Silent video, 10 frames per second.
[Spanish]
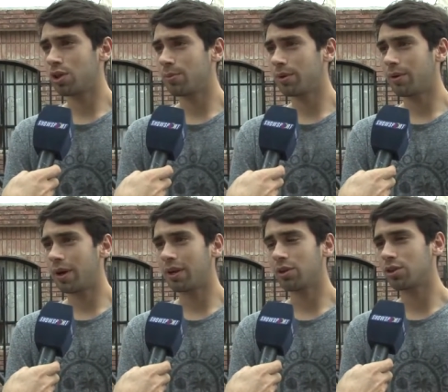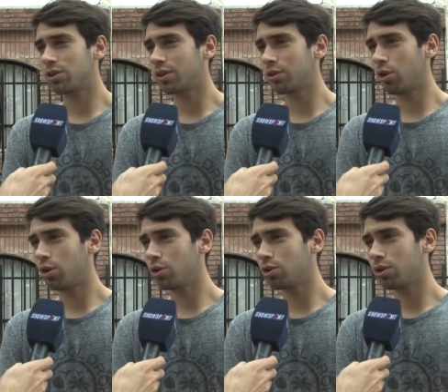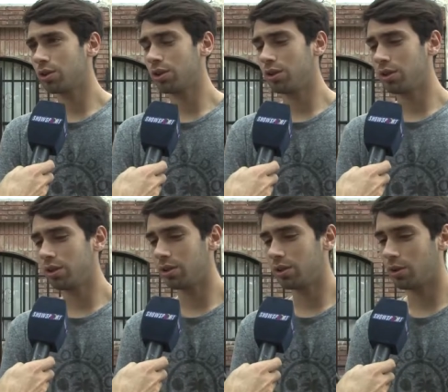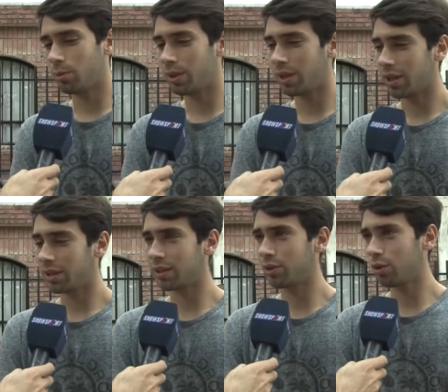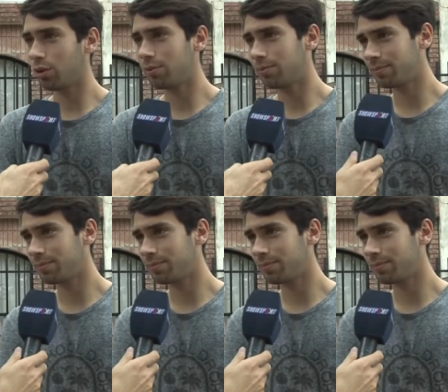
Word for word: siempre bancándose entre todos y la humildad ante todo.